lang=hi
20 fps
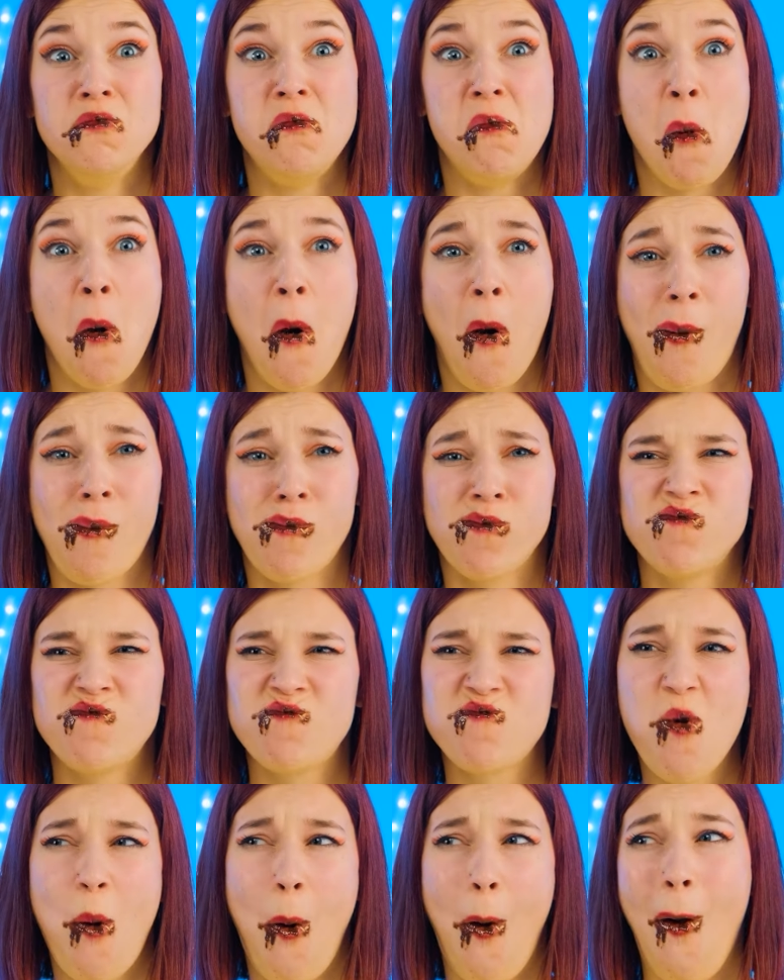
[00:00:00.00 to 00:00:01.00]
लेकिन
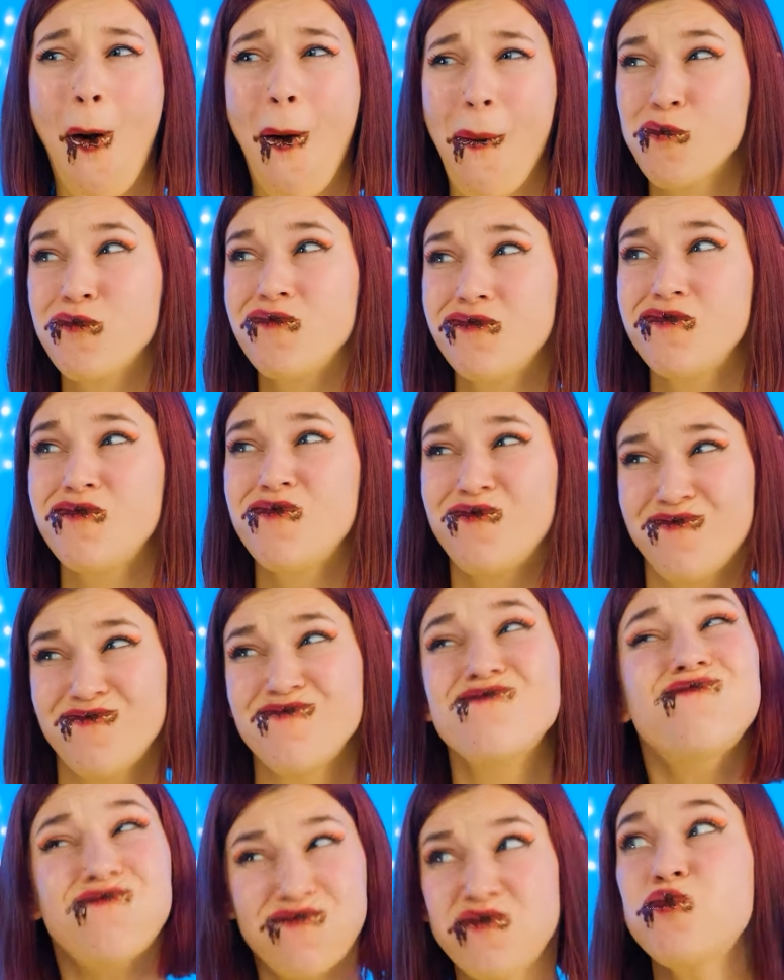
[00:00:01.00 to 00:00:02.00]
मैंने सब कुछ निपटा
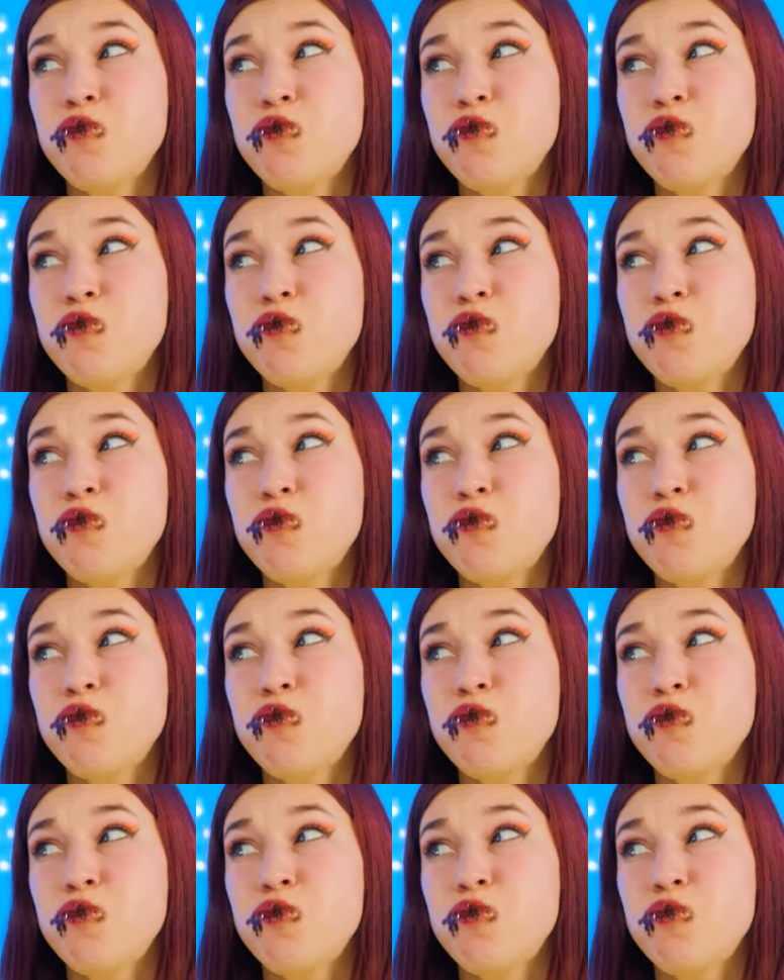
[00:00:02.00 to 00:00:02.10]
दिया